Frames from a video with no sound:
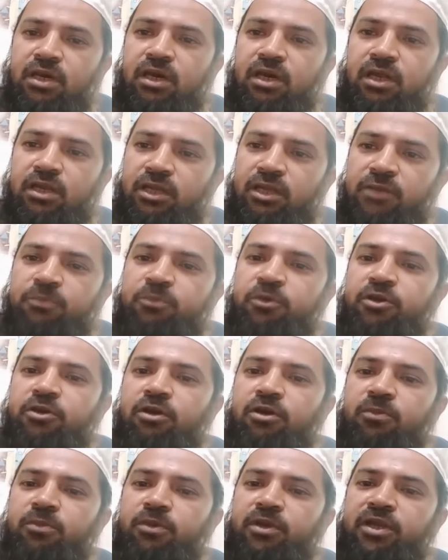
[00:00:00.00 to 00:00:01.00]
আল্লাহর
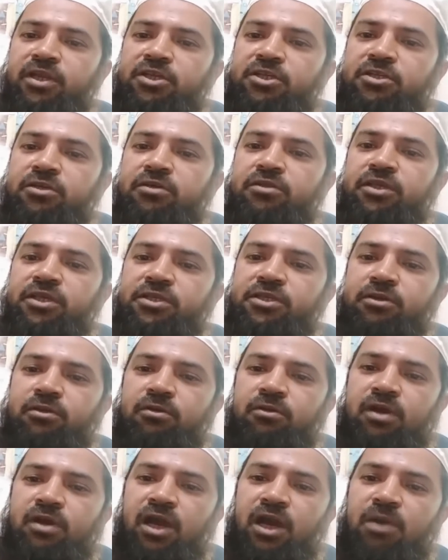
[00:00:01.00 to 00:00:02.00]
পরিকল্পনা নিঃসন্দেহে ছিল
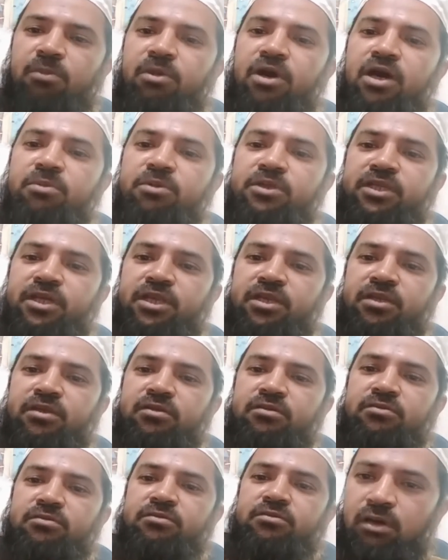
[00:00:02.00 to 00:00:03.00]
কাবা আমাদের
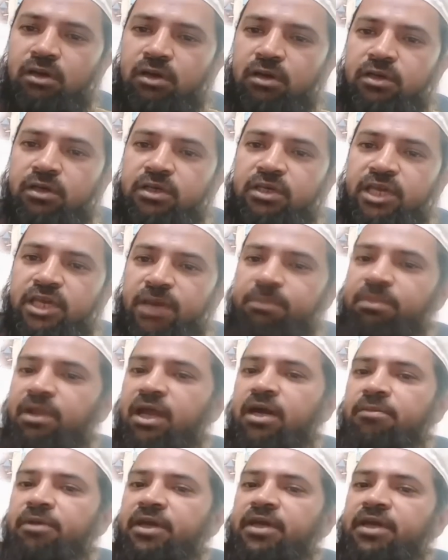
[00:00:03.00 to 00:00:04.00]
ক্যাবলা হবে